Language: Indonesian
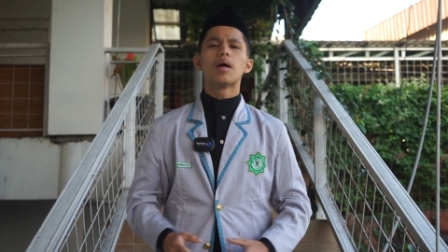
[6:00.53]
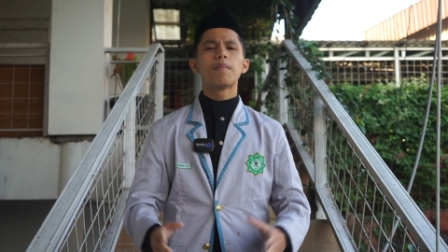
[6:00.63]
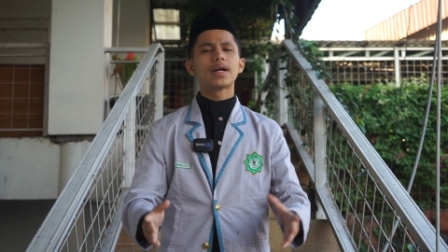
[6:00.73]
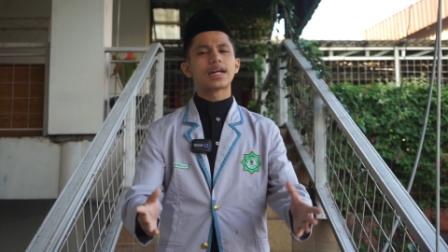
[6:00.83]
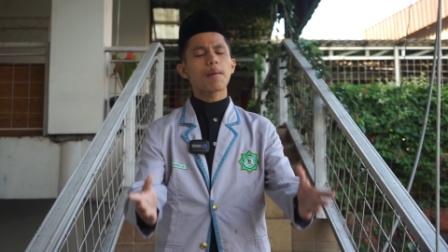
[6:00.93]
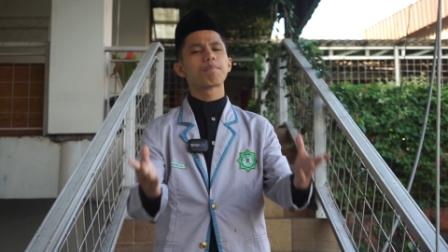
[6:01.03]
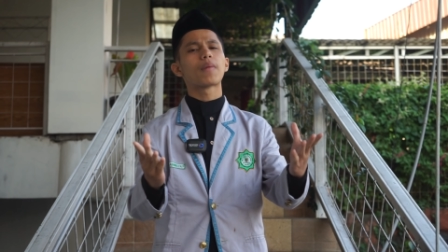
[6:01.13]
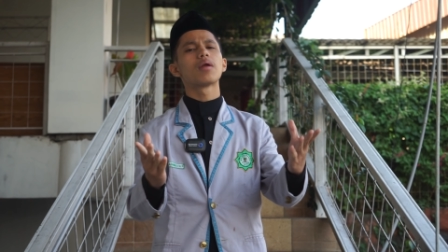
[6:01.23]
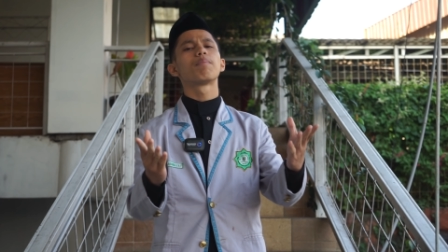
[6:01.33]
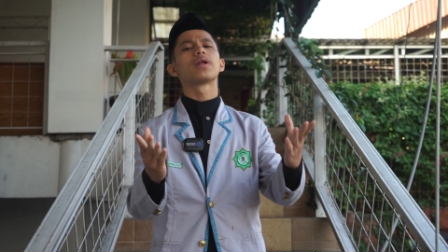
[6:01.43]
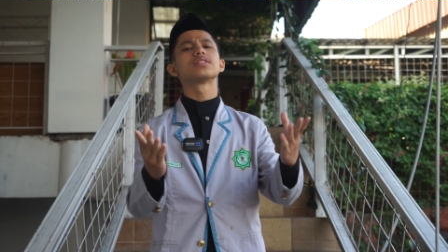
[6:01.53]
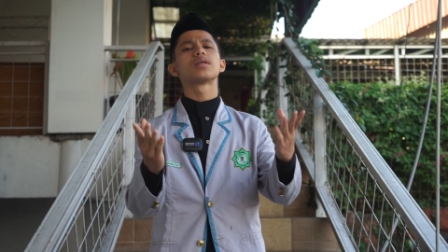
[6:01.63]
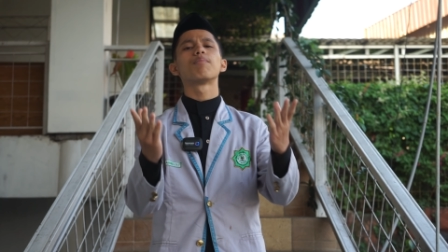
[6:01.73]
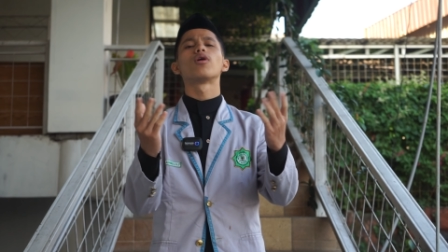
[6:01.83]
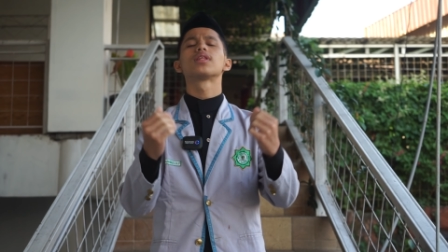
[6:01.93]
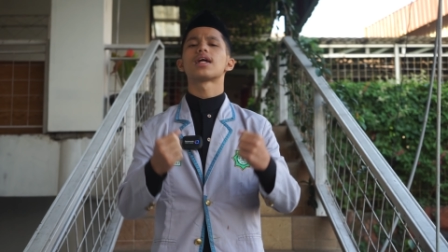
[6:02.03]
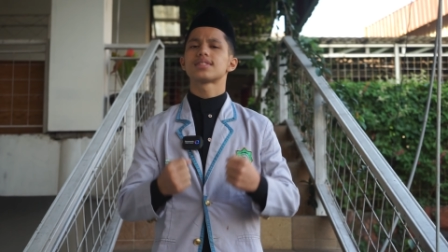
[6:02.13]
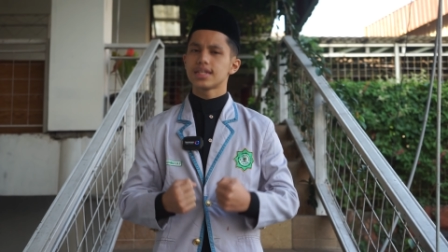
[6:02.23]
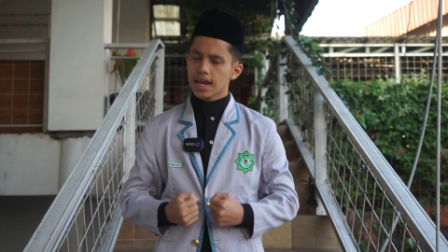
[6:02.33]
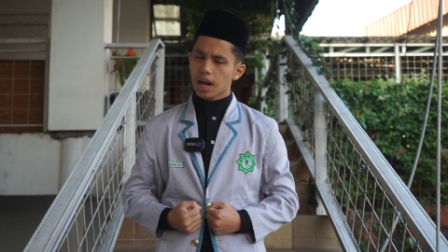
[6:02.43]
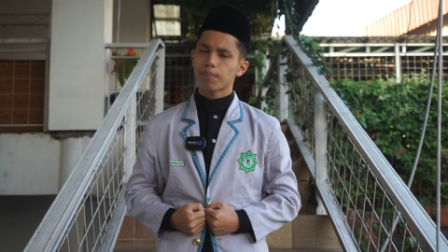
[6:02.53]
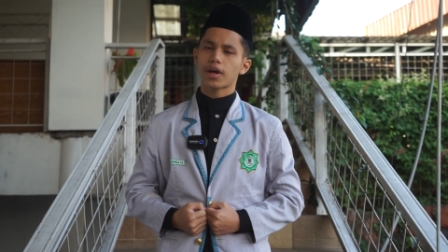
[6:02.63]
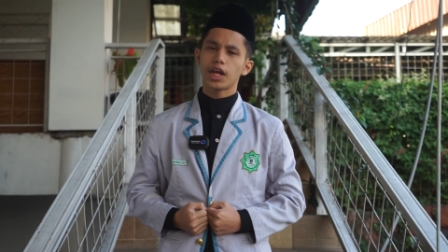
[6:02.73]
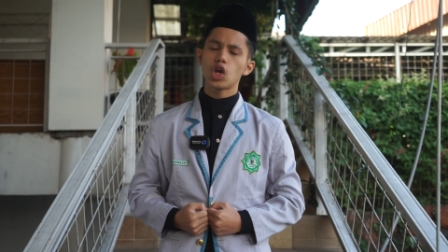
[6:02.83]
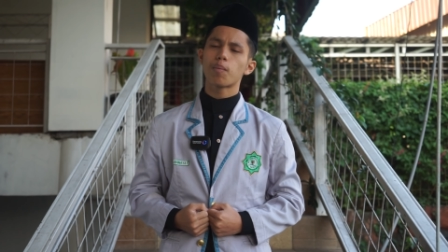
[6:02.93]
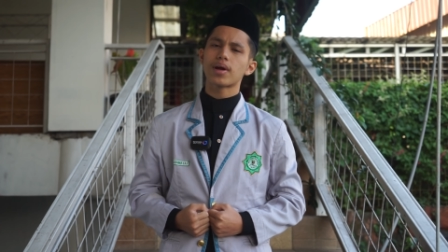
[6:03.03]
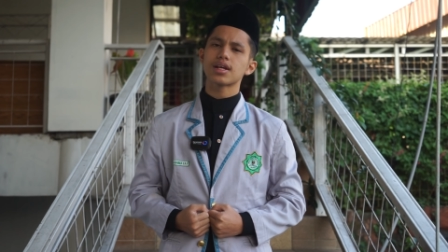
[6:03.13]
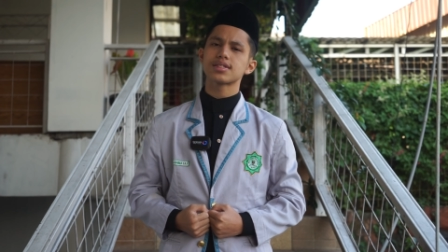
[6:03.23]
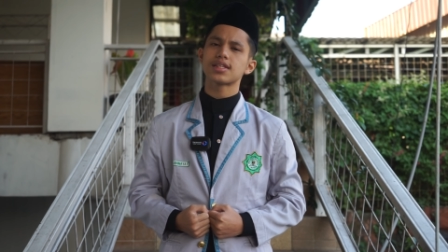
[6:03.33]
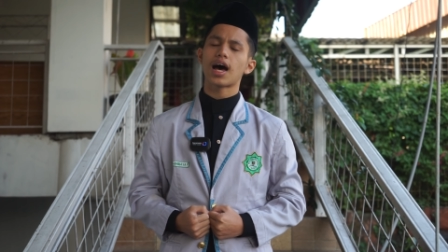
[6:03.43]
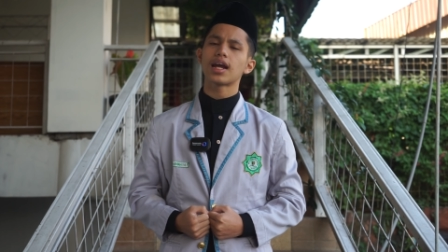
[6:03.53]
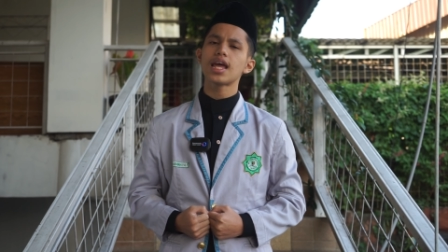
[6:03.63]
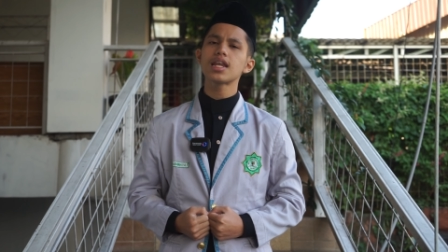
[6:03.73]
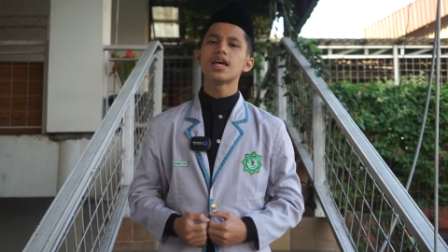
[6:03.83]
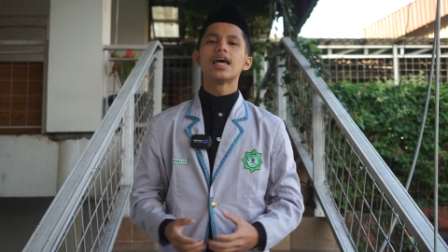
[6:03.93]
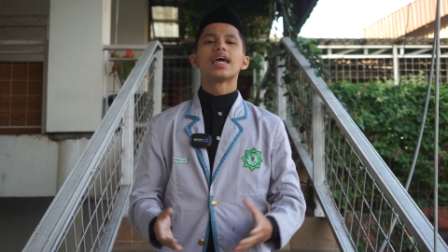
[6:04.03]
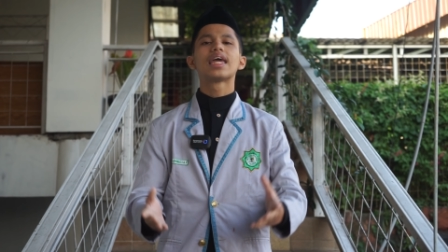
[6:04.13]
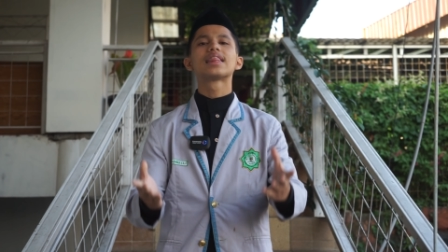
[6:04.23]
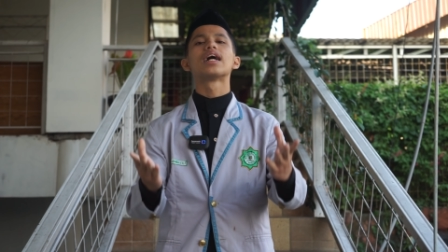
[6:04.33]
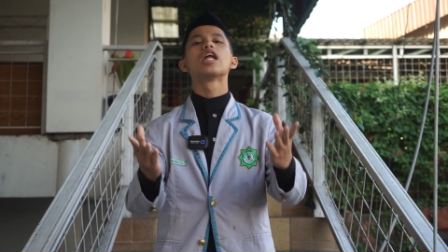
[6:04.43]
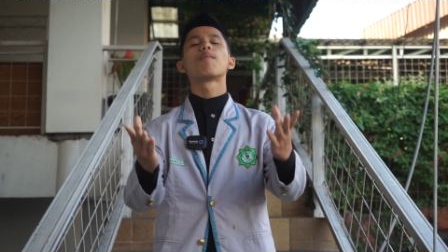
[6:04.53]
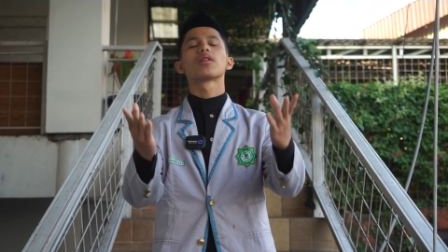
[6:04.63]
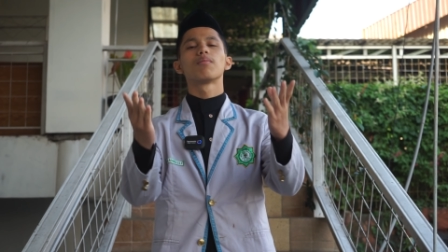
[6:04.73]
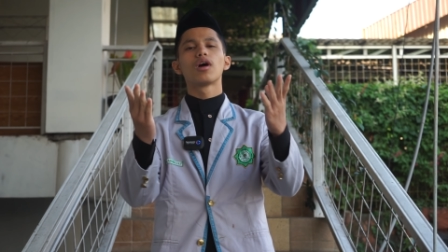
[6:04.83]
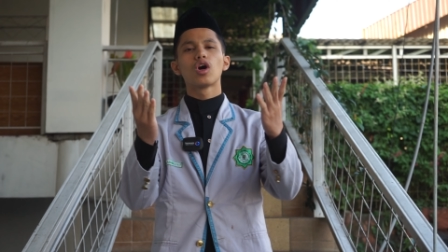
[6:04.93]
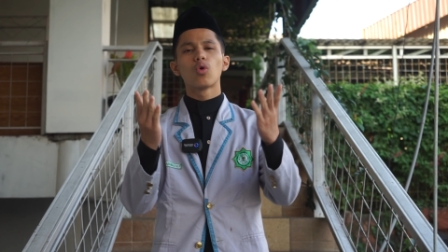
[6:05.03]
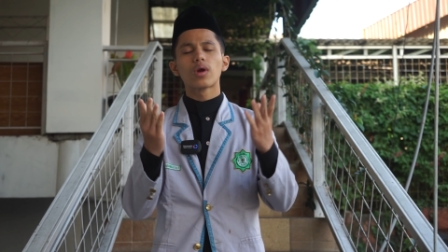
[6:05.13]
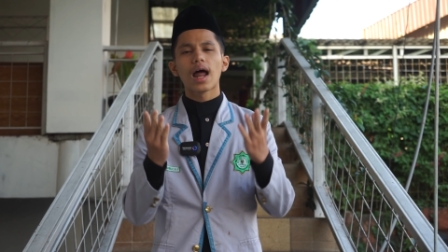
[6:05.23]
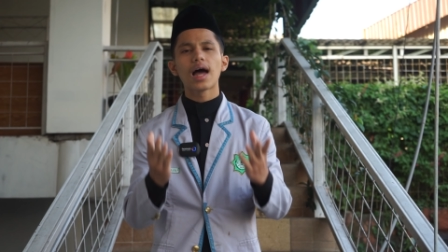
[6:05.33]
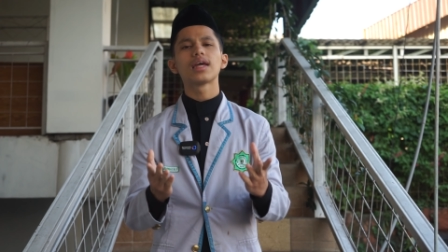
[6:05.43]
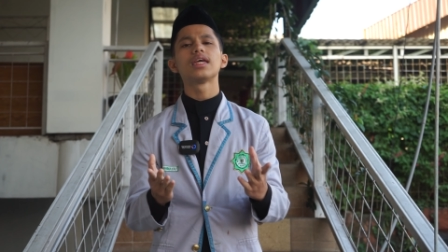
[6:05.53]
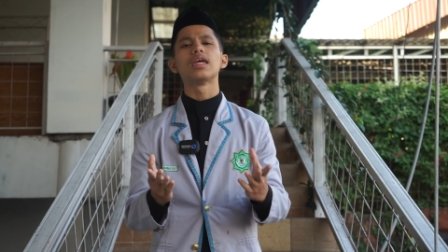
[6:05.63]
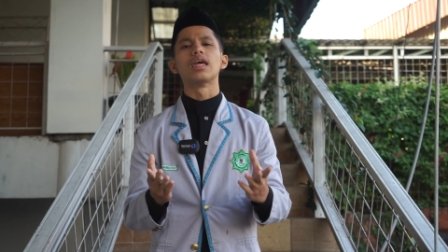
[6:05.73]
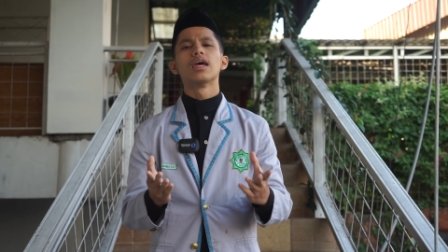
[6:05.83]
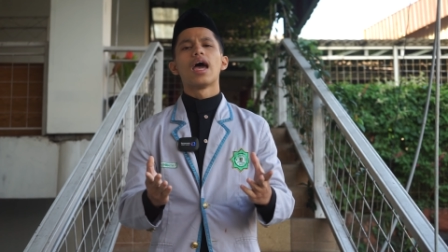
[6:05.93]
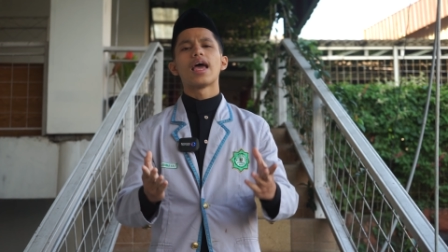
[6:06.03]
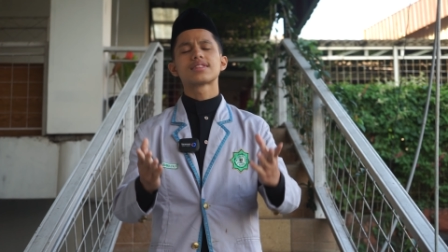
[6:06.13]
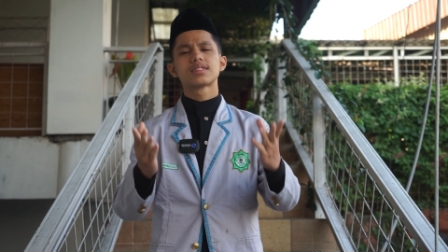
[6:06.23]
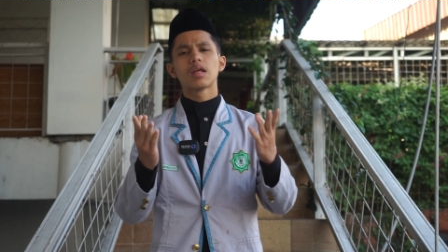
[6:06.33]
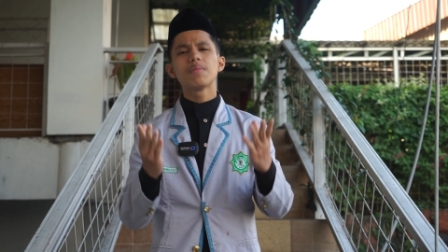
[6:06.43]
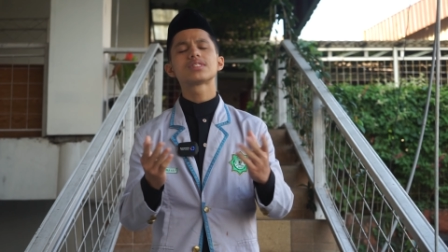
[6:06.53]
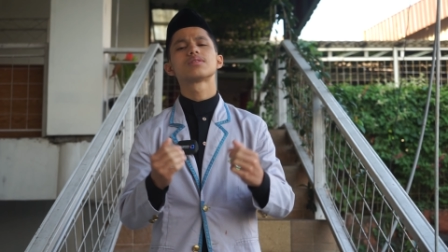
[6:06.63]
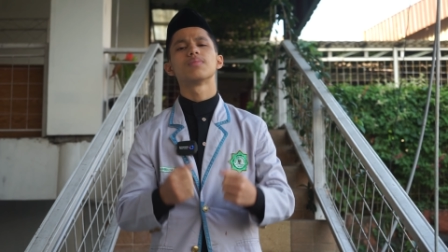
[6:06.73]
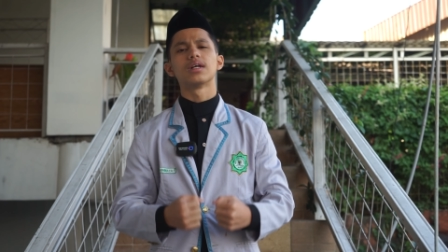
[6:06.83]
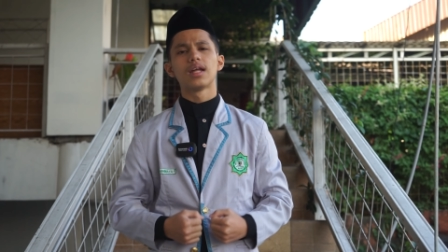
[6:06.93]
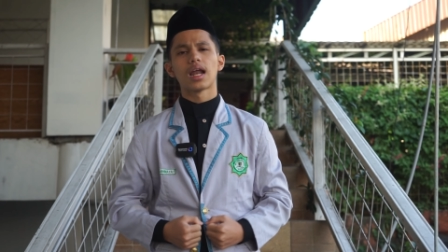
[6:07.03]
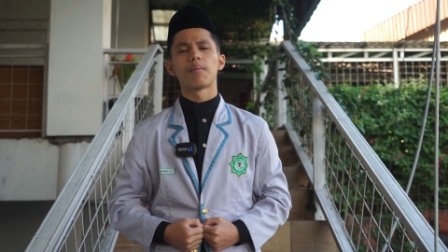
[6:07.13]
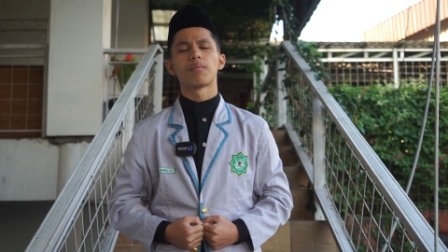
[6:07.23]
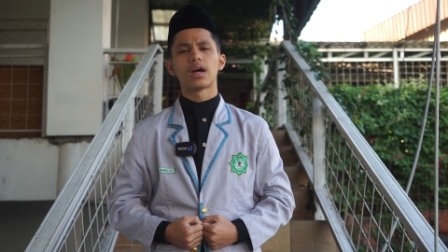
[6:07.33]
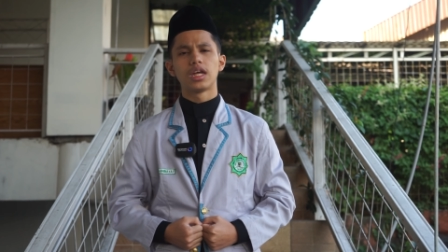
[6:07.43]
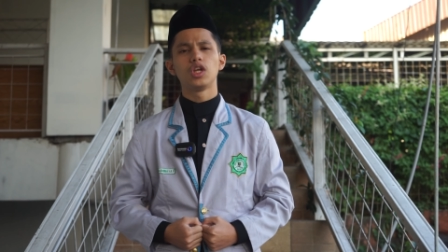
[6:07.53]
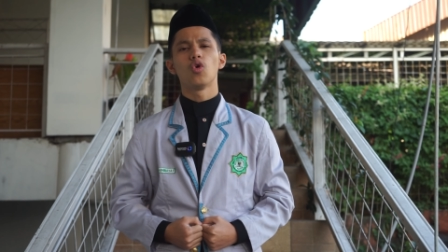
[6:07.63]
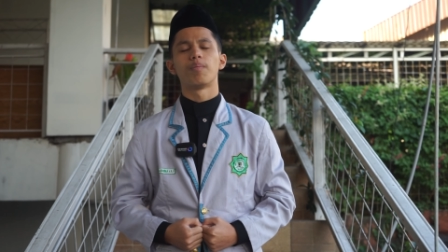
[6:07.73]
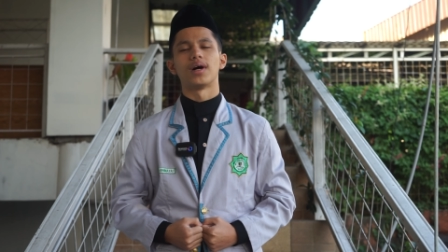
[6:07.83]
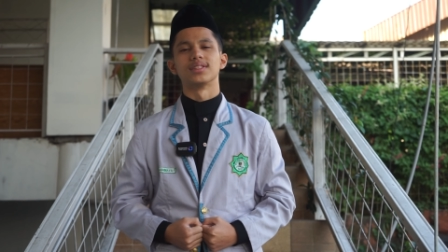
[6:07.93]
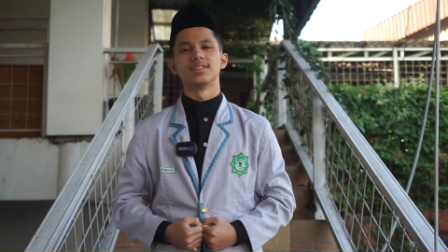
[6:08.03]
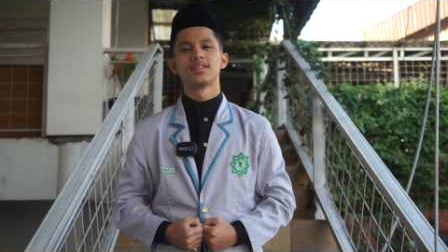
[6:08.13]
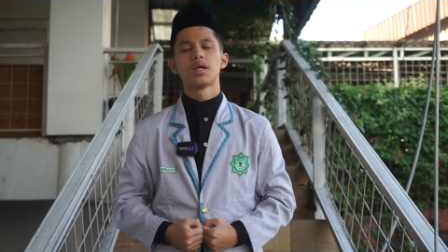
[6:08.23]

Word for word: dan menerapkan prinsip moderasi dalam kehidupan keseharian, kita dapat mengurangi ekstremisme dalam kehidupan.